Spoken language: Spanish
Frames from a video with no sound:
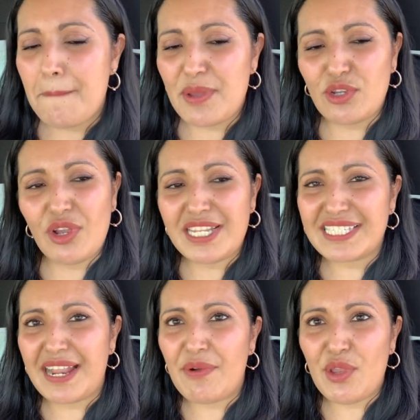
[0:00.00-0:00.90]
Pero yo
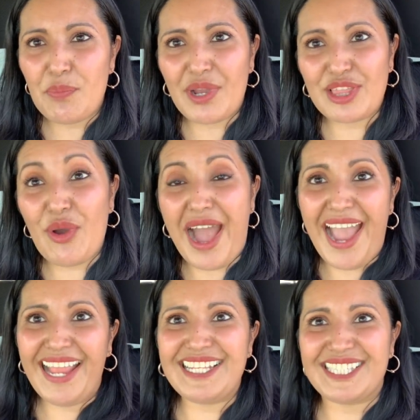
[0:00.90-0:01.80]
les grabo ahí un poquito,
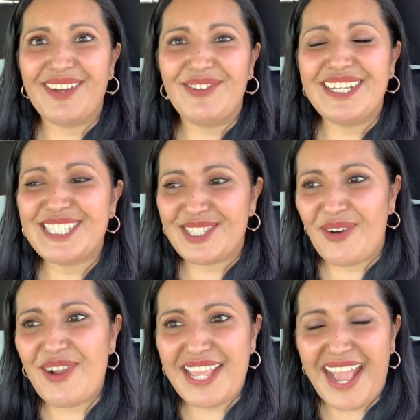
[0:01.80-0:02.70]
ay, les tengo una
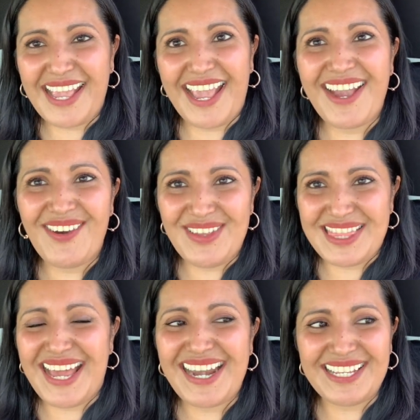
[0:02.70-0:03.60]
historia que
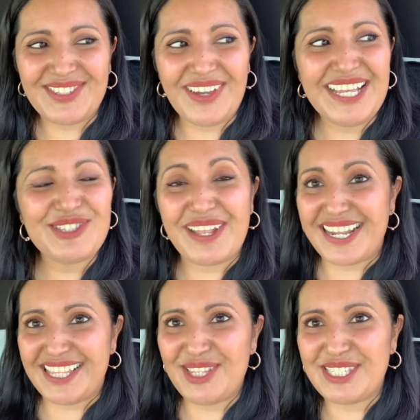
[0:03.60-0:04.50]
contarles, ¿ok? Eso al
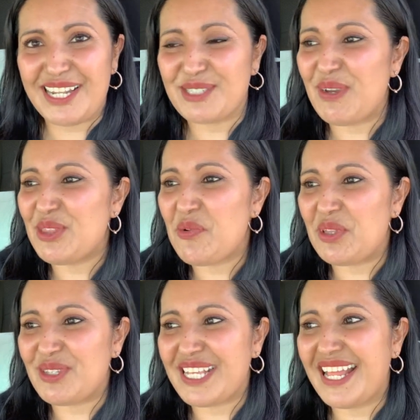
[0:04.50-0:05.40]
ratito se las cuento en
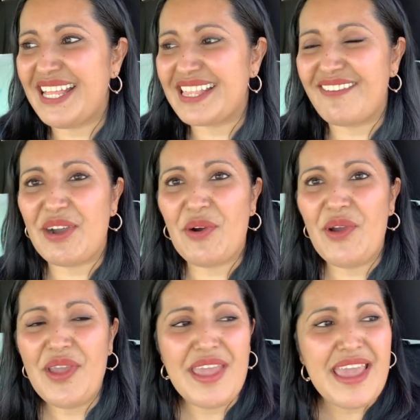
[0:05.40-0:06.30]
cuanto salga del trabajo.
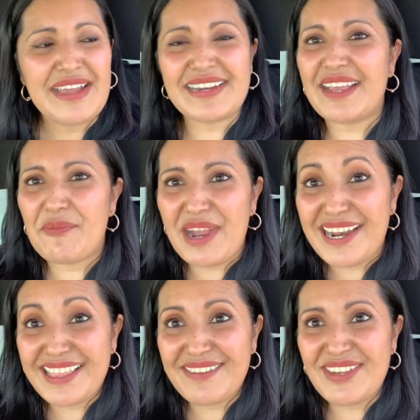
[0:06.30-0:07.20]

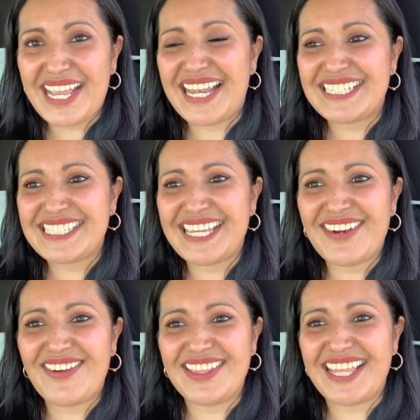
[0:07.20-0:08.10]
Recuérdenme que les
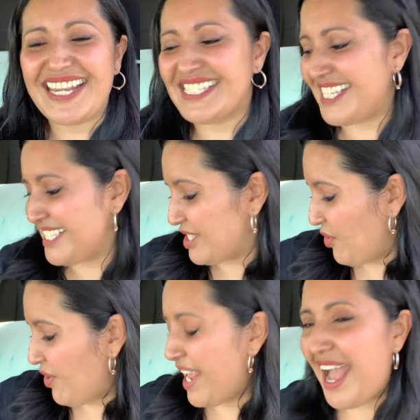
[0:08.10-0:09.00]
quiero contar esta
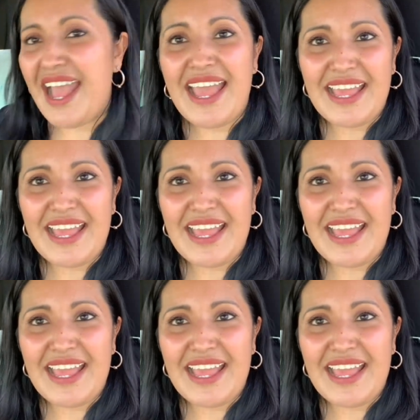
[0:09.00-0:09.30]
historia